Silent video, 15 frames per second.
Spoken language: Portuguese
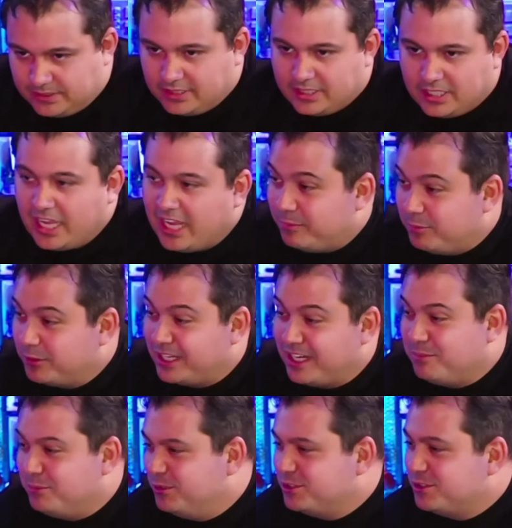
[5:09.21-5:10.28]
Sim. Ah, é porque ele é
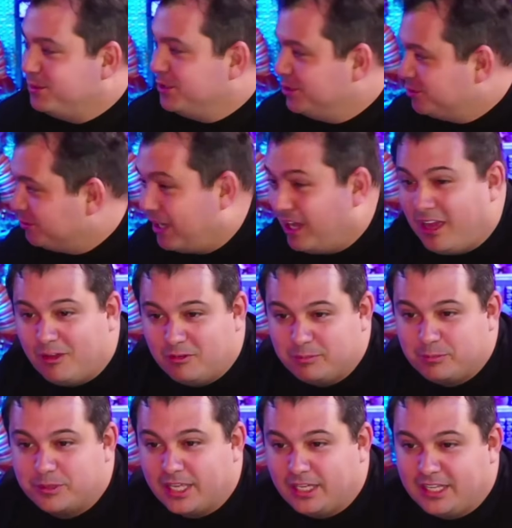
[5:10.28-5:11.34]
muito espiritual, é
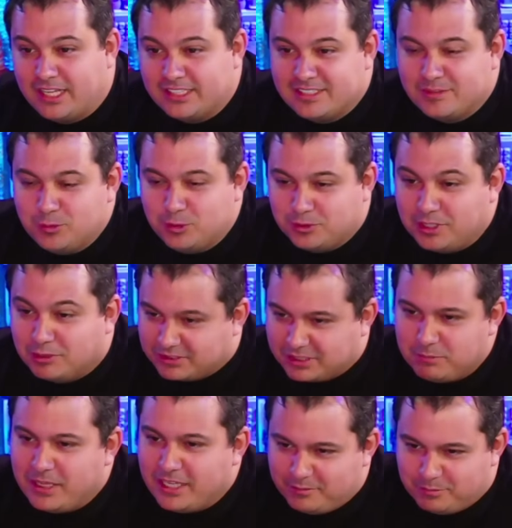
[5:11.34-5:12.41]
porque ele reza muito. Não,
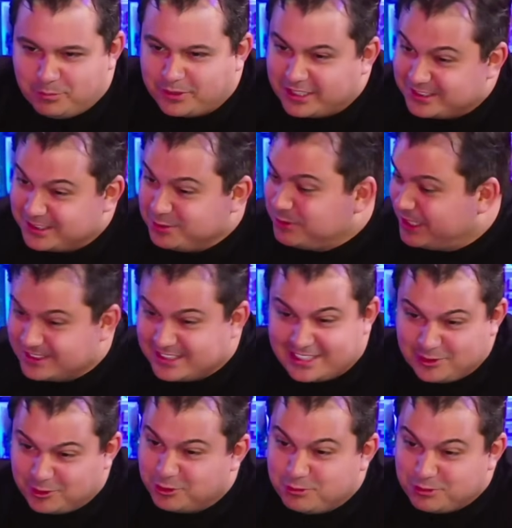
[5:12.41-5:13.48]
também, Sim. porque se não rezar na
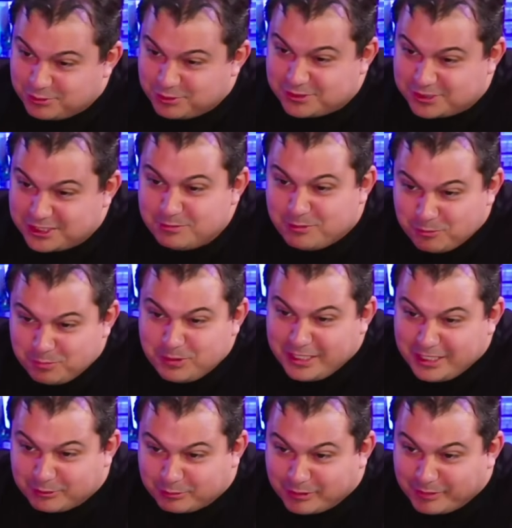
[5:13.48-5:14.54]
hora do exorcismo é um
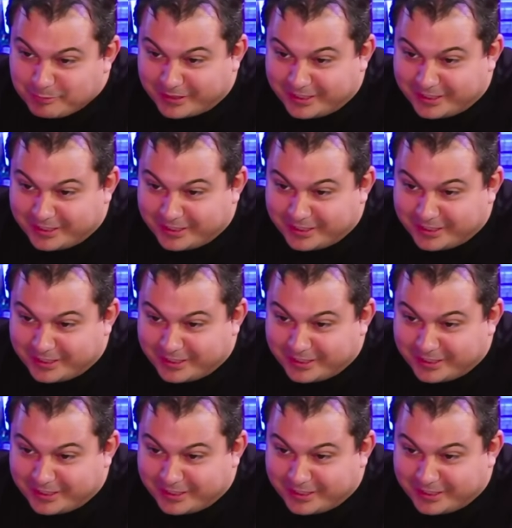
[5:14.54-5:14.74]
perigo, né,